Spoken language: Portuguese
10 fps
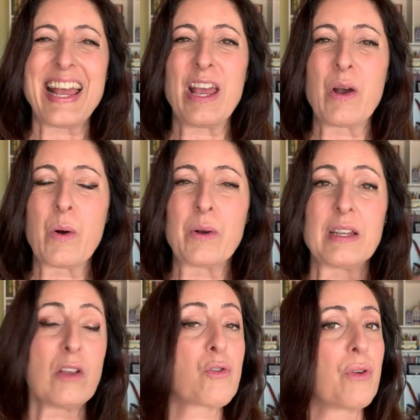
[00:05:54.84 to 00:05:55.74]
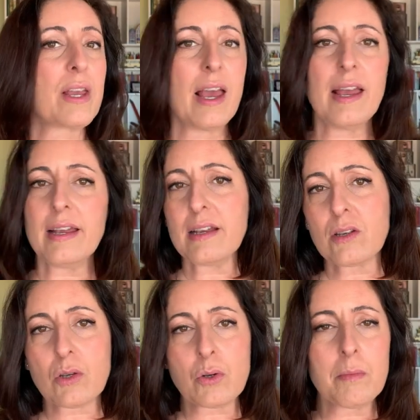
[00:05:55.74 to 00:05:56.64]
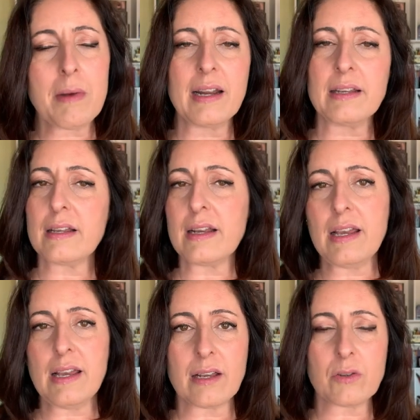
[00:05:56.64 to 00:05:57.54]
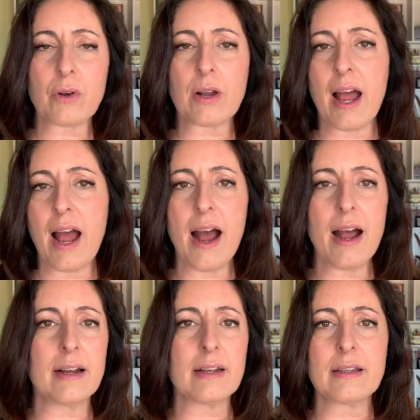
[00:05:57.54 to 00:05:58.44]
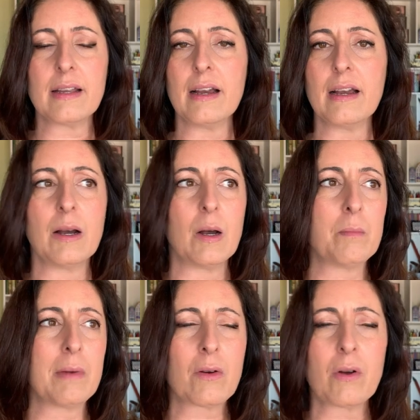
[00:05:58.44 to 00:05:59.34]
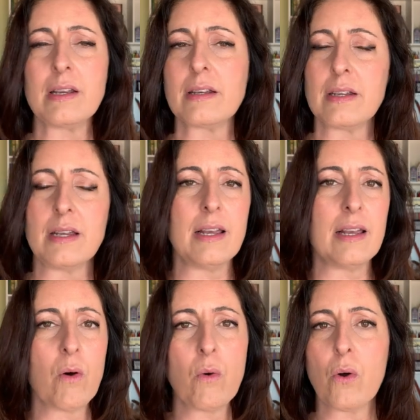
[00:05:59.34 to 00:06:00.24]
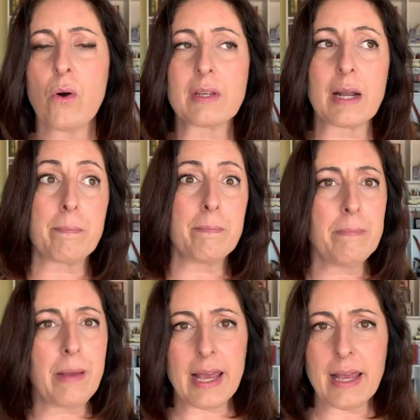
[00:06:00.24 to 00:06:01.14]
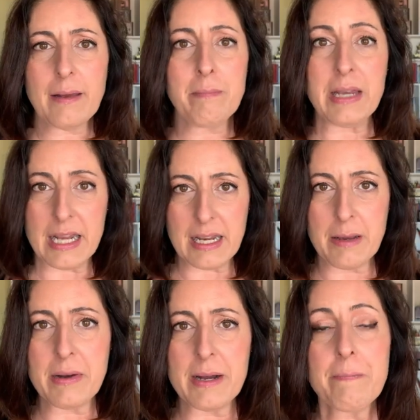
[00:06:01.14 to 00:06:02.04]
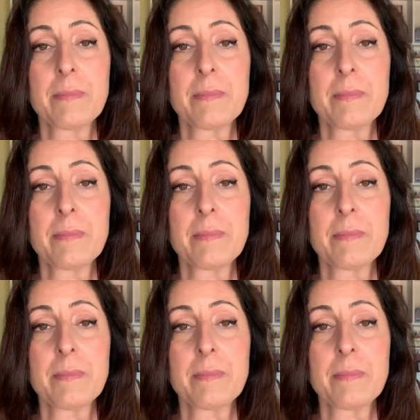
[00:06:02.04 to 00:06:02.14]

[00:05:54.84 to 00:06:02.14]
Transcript: Eu identifiquei isso, uma letrinha trocada, uma coisinha ou outra bem mínima.